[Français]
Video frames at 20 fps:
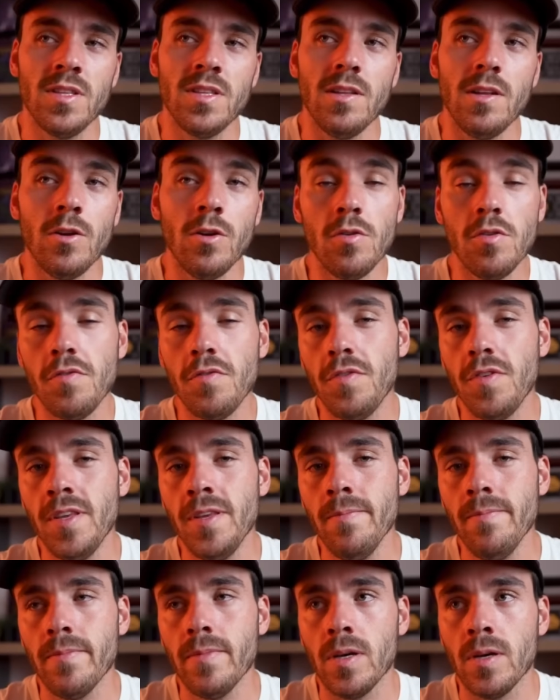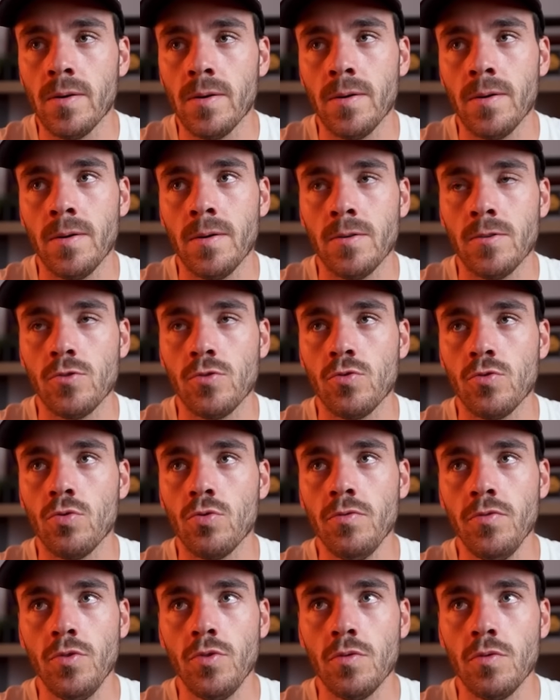Ensuite, Luffy, euh, je
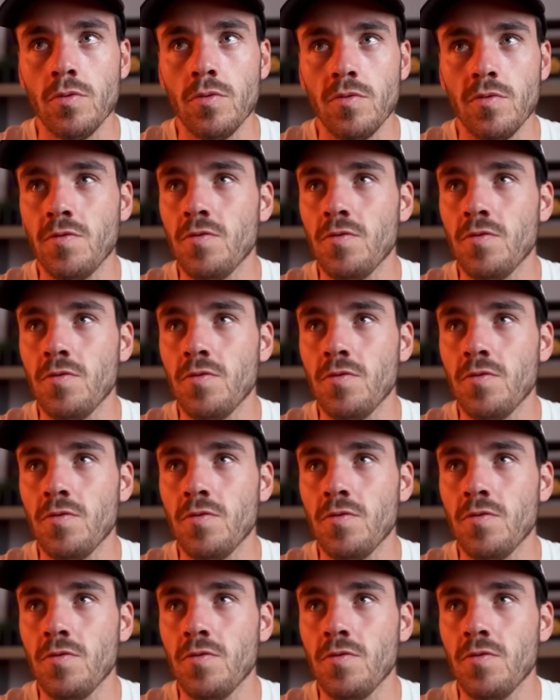trouve que